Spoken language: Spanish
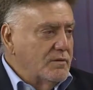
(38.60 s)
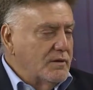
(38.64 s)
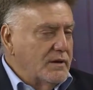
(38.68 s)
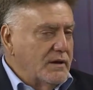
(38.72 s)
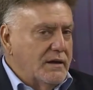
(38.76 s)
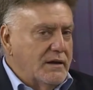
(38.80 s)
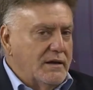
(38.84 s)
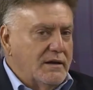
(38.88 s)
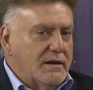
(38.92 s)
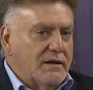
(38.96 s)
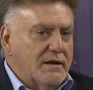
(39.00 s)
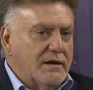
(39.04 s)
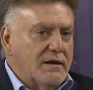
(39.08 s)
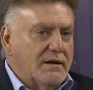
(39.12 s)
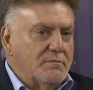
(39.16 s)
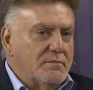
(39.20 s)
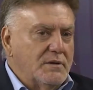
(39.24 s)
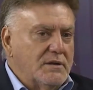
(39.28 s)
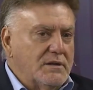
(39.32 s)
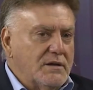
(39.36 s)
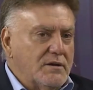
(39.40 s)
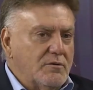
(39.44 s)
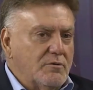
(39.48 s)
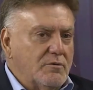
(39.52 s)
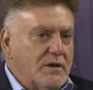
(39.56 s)
eh,
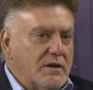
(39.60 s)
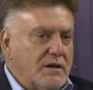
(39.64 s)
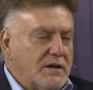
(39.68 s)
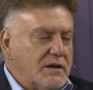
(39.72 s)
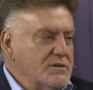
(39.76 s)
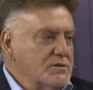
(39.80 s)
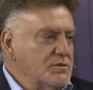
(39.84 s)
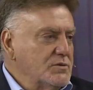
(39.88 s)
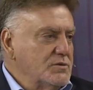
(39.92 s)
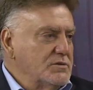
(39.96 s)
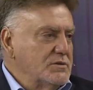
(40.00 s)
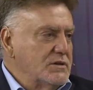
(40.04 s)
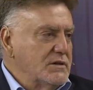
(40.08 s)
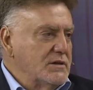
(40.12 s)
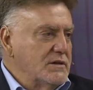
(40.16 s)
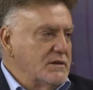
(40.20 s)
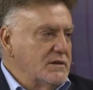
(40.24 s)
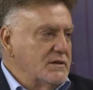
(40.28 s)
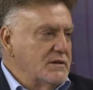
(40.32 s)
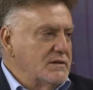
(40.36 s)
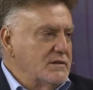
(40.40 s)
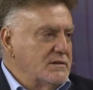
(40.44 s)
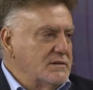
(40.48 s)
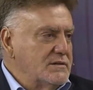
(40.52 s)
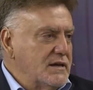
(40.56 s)
realmente los ingresos
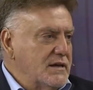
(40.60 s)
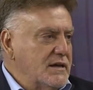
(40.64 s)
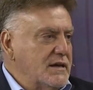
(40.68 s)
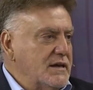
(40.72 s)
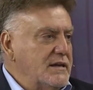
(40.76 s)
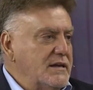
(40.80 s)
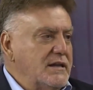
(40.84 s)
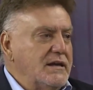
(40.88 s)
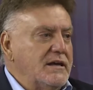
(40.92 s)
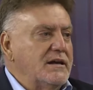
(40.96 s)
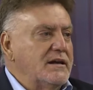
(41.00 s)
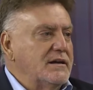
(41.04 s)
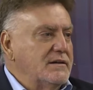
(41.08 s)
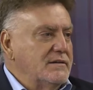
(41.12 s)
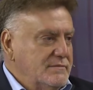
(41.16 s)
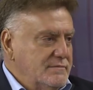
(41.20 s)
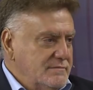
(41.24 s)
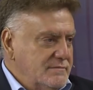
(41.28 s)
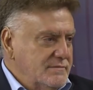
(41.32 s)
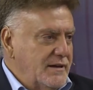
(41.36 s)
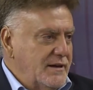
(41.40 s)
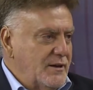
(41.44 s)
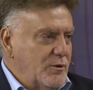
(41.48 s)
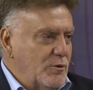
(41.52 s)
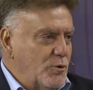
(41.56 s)
se, generan
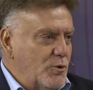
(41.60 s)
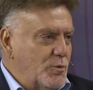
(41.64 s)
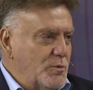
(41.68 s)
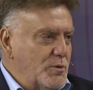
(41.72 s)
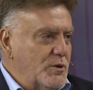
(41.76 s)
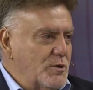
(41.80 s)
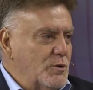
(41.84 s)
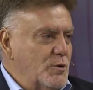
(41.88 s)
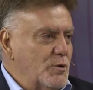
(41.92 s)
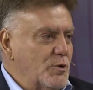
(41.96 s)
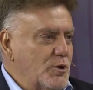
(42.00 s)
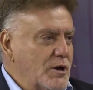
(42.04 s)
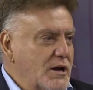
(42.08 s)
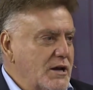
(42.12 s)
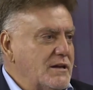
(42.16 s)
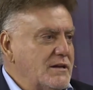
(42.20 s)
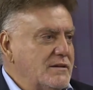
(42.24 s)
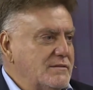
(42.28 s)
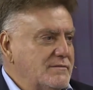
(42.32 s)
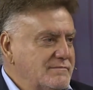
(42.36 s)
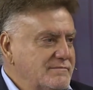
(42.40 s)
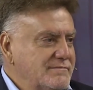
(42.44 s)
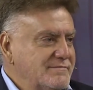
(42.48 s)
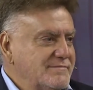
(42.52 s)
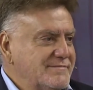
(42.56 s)
en los gobiernos
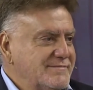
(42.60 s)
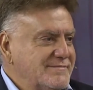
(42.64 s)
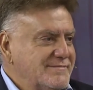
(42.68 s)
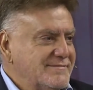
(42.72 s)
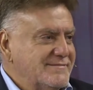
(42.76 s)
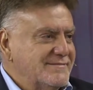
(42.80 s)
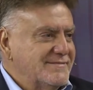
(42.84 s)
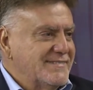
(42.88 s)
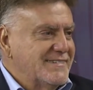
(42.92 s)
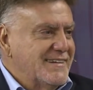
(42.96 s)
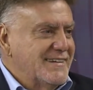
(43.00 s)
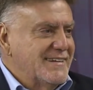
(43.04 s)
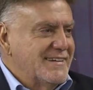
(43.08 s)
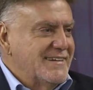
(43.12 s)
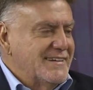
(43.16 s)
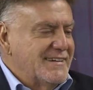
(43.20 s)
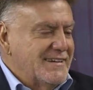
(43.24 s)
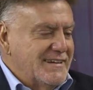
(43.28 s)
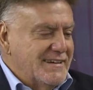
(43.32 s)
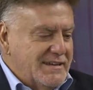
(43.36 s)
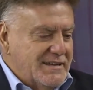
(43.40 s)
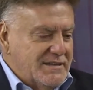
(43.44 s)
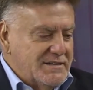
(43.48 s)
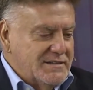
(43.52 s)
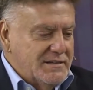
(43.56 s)
locales.
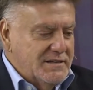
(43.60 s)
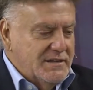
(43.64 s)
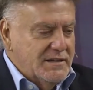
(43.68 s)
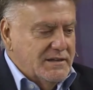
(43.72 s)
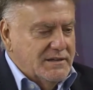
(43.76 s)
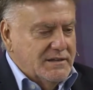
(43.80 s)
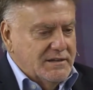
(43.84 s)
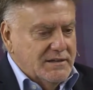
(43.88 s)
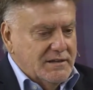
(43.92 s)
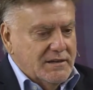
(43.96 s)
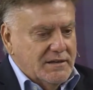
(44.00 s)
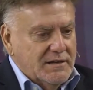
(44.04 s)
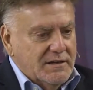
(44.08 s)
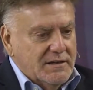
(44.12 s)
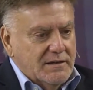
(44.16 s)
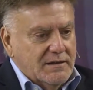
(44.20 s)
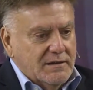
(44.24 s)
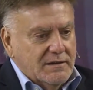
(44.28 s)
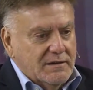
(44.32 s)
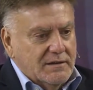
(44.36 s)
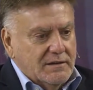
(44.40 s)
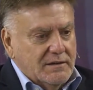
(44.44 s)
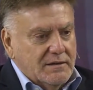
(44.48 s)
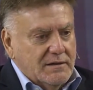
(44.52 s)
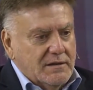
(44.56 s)
Es decir,
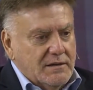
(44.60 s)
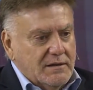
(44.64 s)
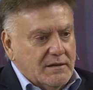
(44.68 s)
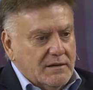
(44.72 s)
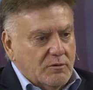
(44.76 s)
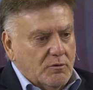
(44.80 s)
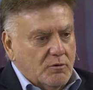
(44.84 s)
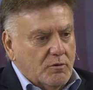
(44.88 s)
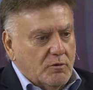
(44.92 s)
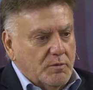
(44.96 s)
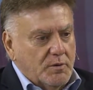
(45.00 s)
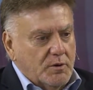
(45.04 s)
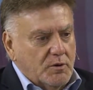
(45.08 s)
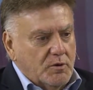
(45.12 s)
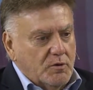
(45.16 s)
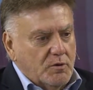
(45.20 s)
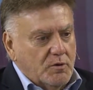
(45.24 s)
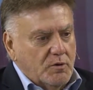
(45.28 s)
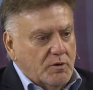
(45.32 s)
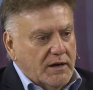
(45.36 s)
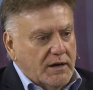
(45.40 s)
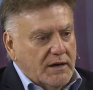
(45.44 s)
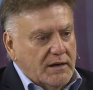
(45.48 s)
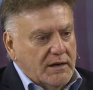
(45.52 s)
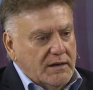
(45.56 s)
este, y los gobiernos
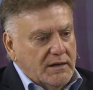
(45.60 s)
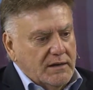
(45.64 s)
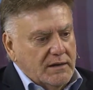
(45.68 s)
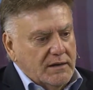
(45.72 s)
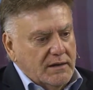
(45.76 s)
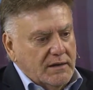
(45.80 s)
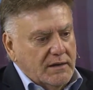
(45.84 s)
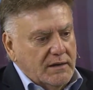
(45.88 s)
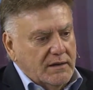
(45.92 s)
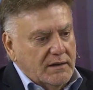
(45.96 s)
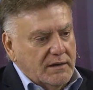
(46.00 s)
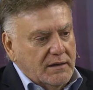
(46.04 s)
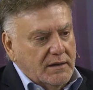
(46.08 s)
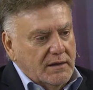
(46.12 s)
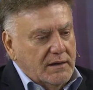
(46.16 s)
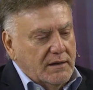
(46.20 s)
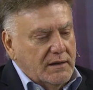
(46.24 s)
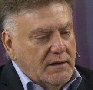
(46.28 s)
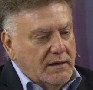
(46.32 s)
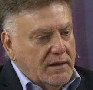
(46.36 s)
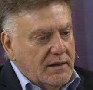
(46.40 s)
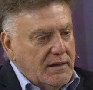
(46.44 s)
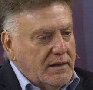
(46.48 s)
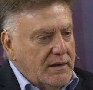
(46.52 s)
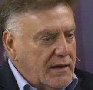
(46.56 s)
locales
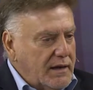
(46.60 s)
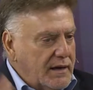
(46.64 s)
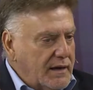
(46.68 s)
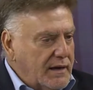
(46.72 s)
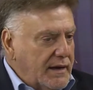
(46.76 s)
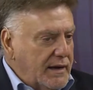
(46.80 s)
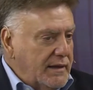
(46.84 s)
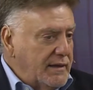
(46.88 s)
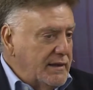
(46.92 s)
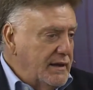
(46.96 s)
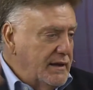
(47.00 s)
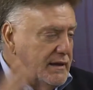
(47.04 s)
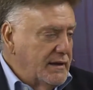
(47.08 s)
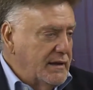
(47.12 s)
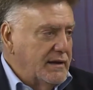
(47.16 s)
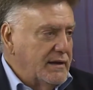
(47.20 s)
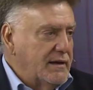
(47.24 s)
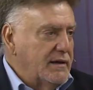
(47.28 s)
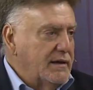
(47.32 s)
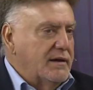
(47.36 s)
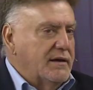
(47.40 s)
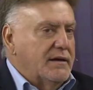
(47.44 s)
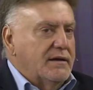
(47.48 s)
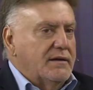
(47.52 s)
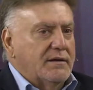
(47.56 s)
en, en la
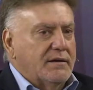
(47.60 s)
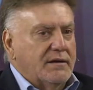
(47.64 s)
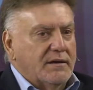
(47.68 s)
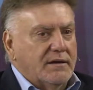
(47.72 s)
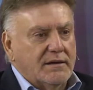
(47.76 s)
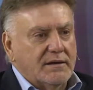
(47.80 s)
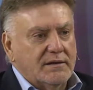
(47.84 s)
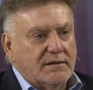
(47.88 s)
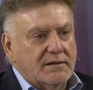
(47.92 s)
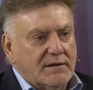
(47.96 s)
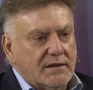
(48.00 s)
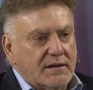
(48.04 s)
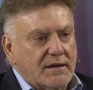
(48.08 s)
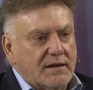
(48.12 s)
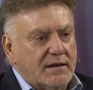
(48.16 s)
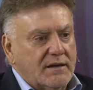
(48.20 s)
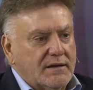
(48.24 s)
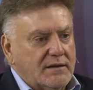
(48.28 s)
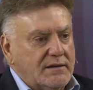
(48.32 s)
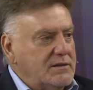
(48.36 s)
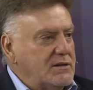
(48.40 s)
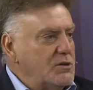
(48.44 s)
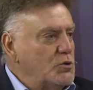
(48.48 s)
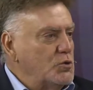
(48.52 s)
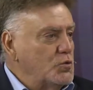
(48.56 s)
cadena eh, esta
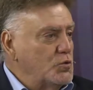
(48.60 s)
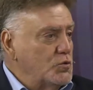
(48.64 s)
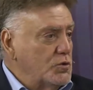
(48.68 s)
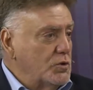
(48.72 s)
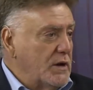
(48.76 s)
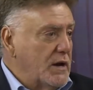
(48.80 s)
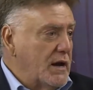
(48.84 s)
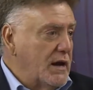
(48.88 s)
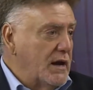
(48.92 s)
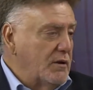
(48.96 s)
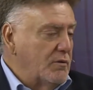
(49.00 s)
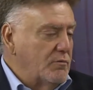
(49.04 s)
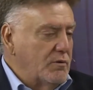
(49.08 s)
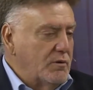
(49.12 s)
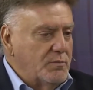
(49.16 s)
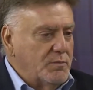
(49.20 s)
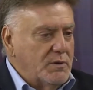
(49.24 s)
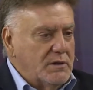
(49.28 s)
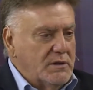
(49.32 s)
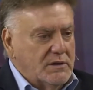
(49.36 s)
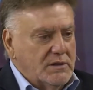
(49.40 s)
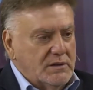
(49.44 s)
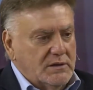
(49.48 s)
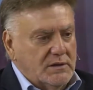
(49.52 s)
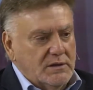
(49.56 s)
institucional o
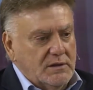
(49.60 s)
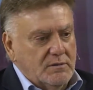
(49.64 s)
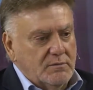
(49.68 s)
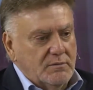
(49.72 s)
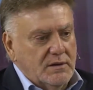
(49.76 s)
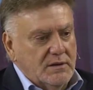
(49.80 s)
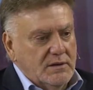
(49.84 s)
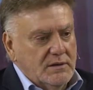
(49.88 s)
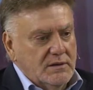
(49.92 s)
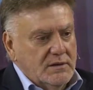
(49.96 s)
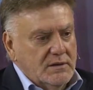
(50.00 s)
administrativa